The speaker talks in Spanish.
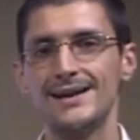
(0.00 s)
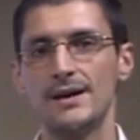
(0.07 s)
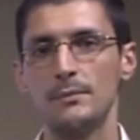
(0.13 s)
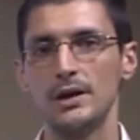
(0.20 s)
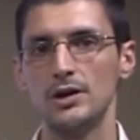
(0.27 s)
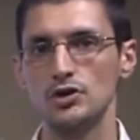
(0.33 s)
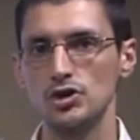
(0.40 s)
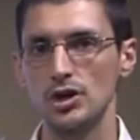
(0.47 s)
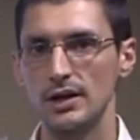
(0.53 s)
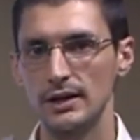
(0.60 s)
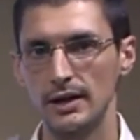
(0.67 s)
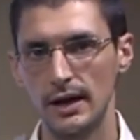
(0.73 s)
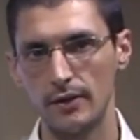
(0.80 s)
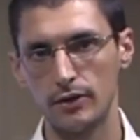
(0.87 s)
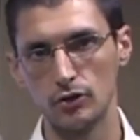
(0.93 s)
haya menos
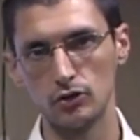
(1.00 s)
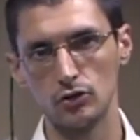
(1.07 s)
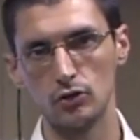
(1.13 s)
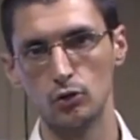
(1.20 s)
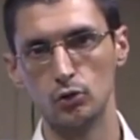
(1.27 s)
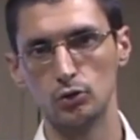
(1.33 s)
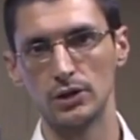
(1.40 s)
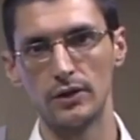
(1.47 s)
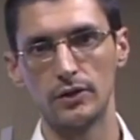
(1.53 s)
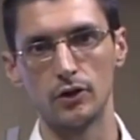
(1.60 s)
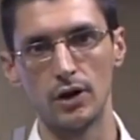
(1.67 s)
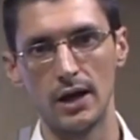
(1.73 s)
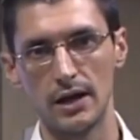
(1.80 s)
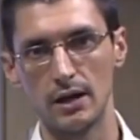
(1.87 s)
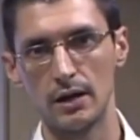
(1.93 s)
degeneración
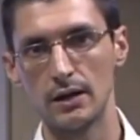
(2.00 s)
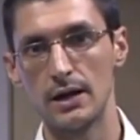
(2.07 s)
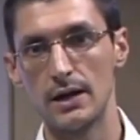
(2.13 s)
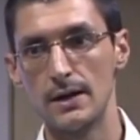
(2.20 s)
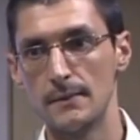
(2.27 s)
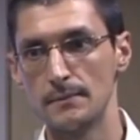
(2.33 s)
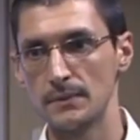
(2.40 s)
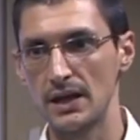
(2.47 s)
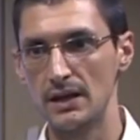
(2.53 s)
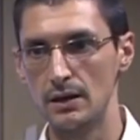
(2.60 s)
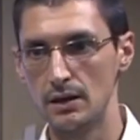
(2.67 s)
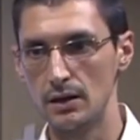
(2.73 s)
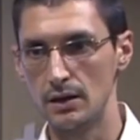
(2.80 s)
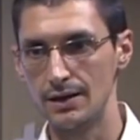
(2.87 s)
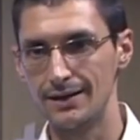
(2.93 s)
nutricional
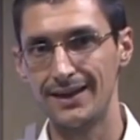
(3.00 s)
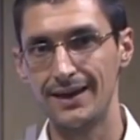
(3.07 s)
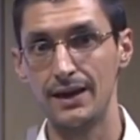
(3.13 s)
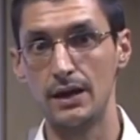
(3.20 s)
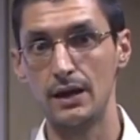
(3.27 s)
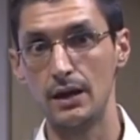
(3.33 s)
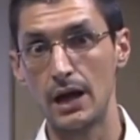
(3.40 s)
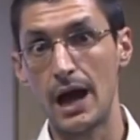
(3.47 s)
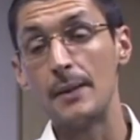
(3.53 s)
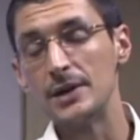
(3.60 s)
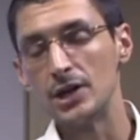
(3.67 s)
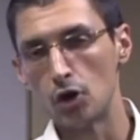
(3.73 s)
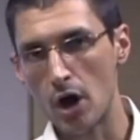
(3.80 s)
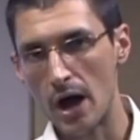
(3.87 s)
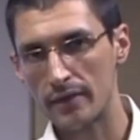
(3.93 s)
y, de
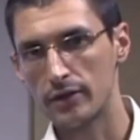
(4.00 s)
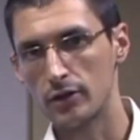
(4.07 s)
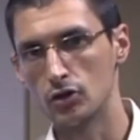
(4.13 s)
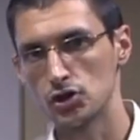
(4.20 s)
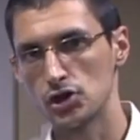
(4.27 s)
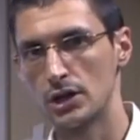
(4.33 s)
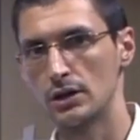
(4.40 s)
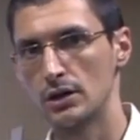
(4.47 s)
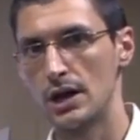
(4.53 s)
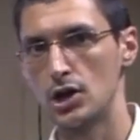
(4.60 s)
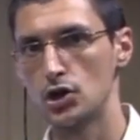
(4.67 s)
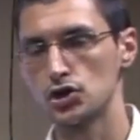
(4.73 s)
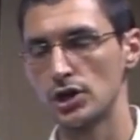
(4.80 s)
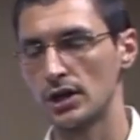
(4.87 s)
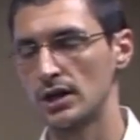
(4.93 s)
aminoácidos en,
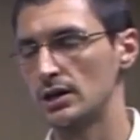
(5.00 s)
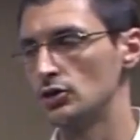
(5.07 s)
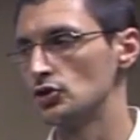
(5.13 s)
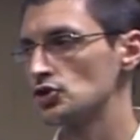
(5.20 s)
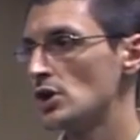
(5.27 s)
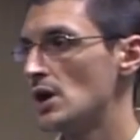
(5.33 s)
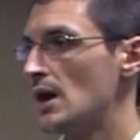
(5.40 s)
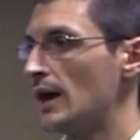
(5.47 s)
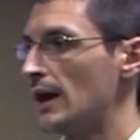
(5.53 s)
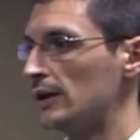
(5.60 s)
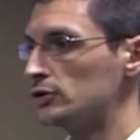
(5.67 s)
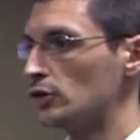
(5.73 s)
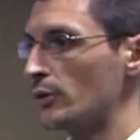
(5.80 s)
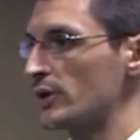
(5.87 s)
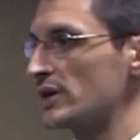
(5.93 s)
en los tejidos.
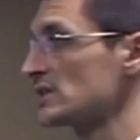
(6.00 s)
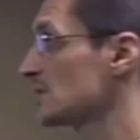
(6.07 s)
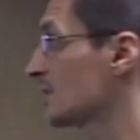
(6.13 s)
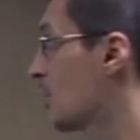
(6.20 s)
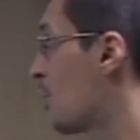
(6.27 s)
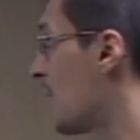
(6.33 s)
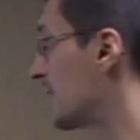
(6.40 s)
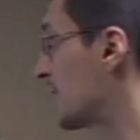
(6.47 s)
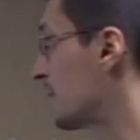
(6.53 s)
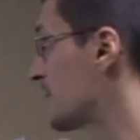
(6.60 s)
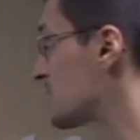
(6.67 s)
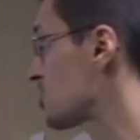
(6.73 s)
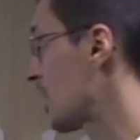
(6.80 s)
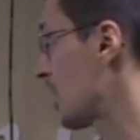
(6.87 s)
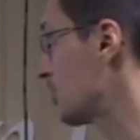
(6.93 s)
Entonces, cualquier
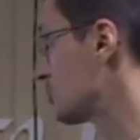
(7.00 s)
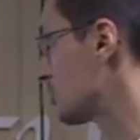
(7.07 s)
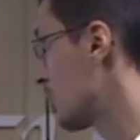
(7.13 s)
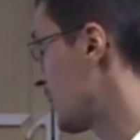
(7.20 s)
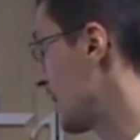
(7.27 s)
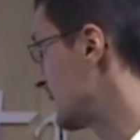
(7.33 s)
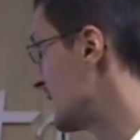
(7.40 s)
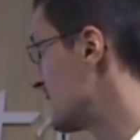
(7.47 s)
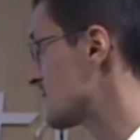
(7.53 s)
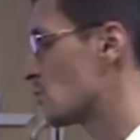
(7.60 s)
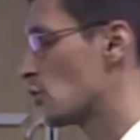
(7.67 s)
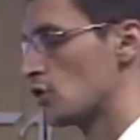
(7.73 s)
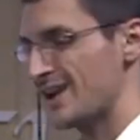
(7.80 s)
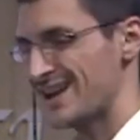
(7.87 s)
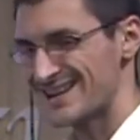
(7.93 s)
persona con
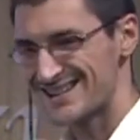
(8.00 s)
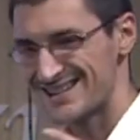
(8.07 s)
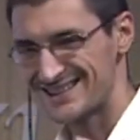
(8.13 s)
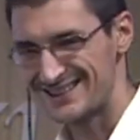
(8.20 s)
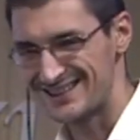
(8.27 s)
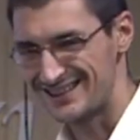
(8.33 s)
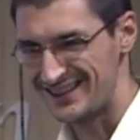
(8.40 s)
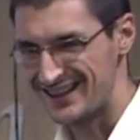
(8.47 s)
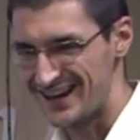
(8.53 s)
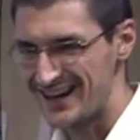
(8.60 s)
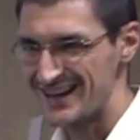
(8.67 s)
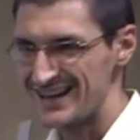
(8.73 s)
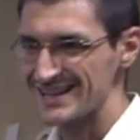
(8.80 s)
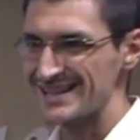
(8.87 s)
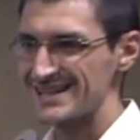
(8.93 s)
traumatismo,
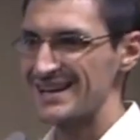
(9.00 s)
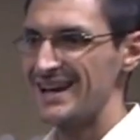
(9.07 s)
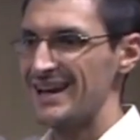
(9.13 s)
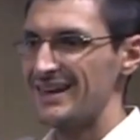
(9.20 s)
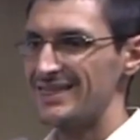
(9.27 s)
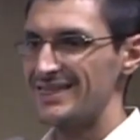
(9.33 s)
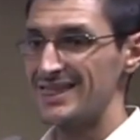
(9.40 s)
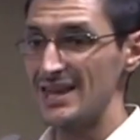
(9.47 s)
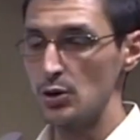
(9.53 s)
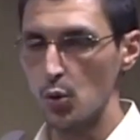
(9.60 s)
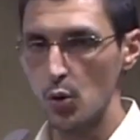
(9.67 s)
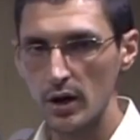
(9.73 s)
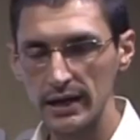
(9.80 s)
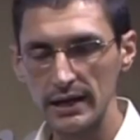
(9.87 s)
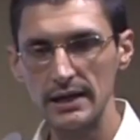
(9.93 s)
estrés,
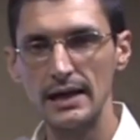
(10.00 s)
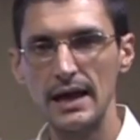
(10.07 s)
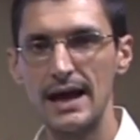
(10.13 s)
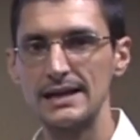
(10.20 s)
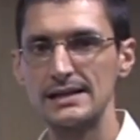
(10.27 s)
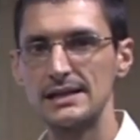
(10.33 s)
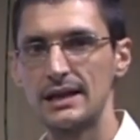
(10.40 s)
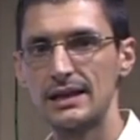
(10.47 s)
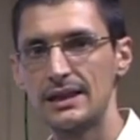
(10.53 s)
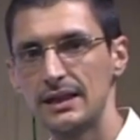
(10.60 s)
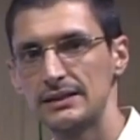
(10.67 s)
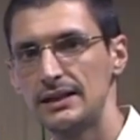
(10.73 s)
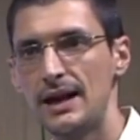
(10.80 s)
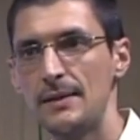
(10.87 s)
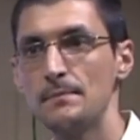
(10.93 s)
cirugías,
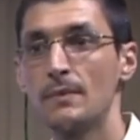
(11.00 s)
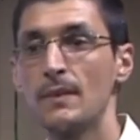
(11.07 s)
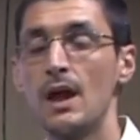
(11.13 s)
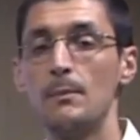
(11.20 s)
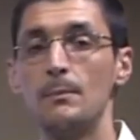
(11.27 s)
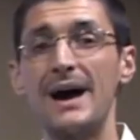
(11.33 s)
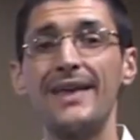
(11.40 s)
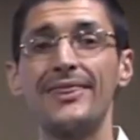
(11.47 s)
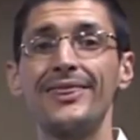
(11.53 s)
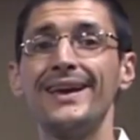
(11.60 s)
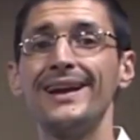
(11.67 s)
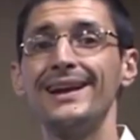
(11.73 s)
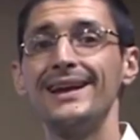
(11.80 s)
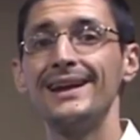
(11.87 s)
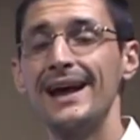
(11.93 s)
etcétera, va a
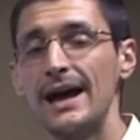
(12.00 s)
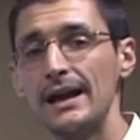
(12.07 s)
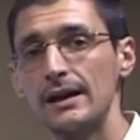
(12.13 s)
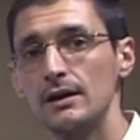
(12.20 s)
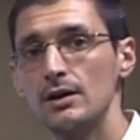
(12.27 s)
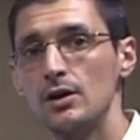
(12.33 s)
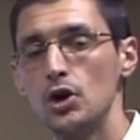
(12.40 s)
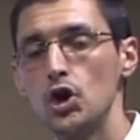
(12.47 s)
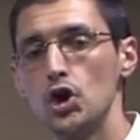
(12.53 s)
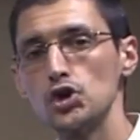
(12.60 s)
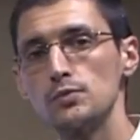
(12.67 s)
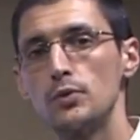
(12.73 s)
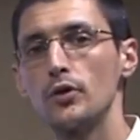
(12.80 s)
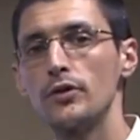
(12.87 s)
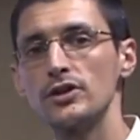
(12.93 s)
acelerar
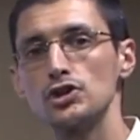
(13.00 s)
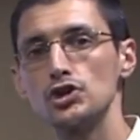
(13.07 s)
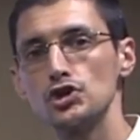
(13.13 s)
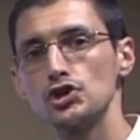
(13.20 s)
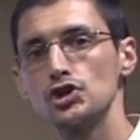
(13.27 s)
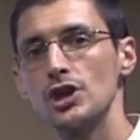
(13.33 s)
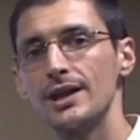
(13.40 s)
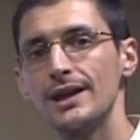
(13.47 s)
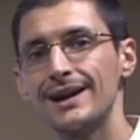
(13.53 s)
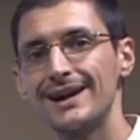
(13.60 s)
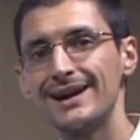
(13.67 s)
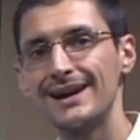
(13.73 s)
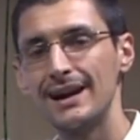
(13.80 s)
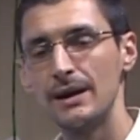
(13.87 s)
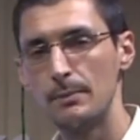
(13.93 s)
los procesos de
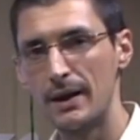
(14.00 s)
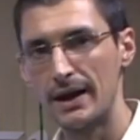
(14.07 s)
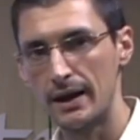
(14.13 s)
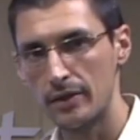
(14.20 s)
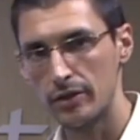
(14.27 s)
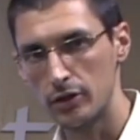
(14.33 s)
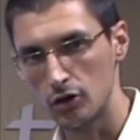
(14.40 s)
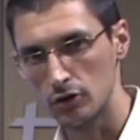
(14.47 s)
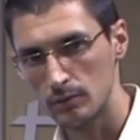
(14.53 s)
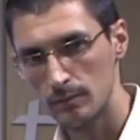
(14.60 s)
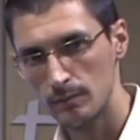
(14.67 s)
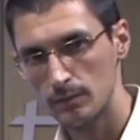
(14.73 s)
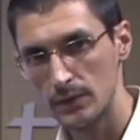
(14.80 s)
reparación.